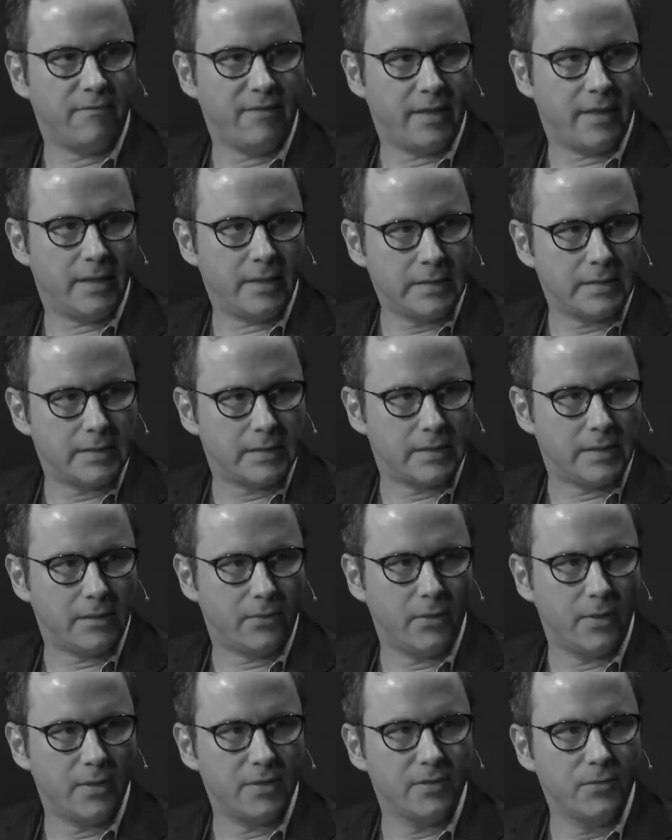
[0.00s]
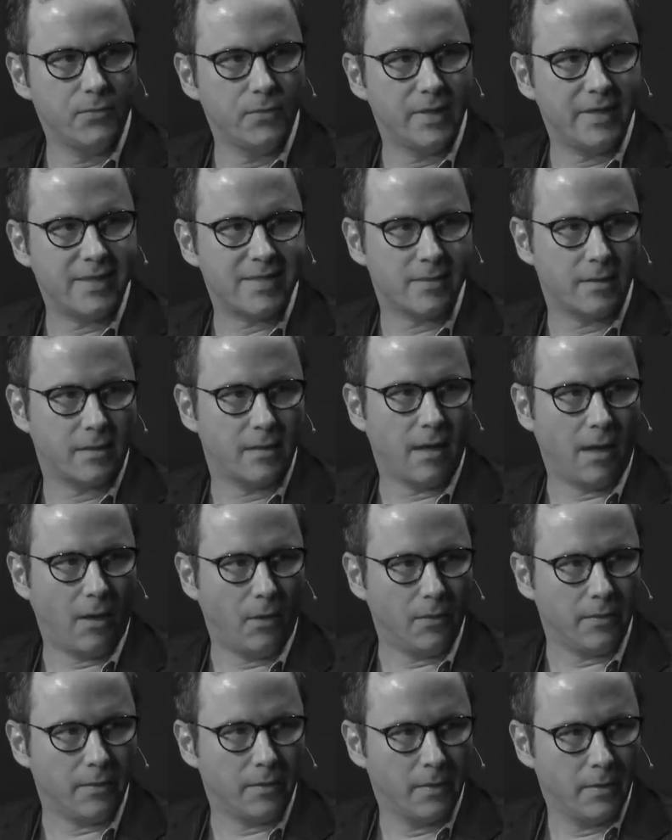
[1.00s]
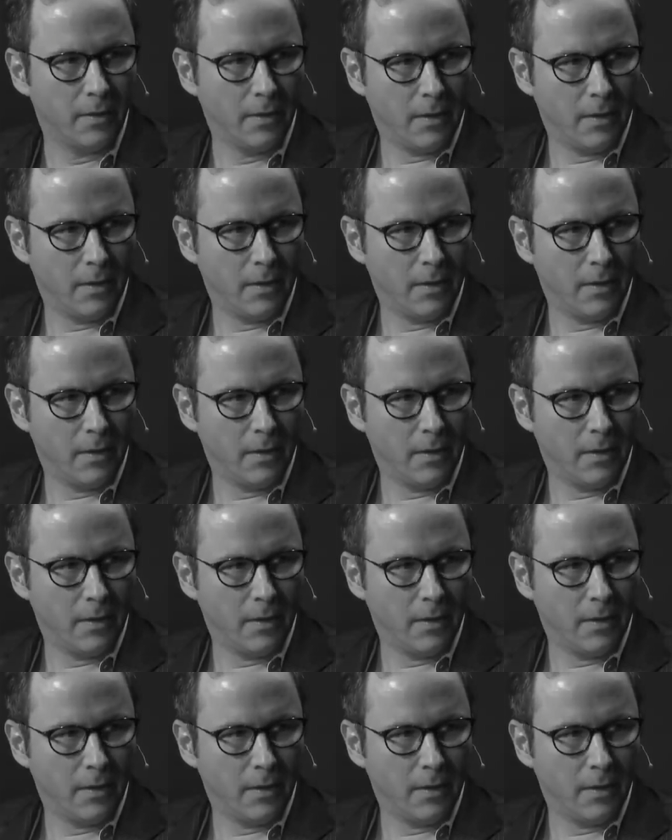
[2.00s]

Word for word: wer er ist. Ich hörte nur, er ist ein Clown.